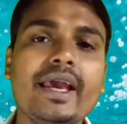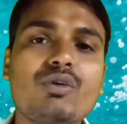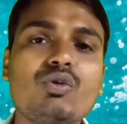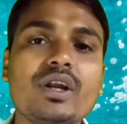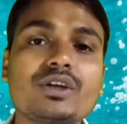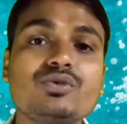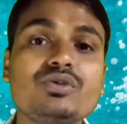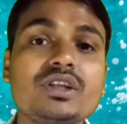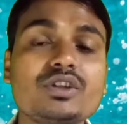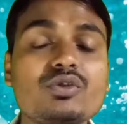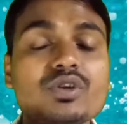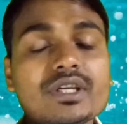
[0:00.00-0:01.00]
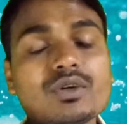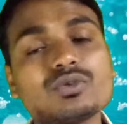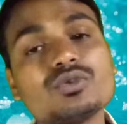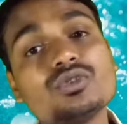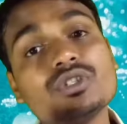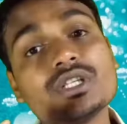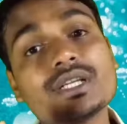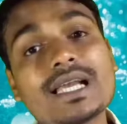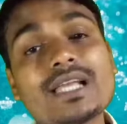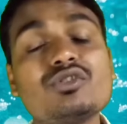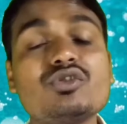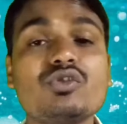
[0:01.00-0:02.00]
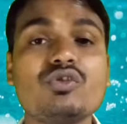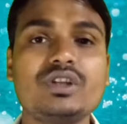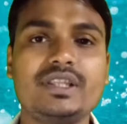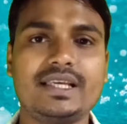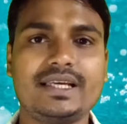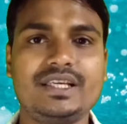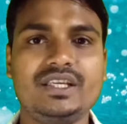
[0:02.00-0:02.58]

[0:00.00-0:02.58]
এখন আসুন যে আসলে এই ওষুধটির কার্যকারিতা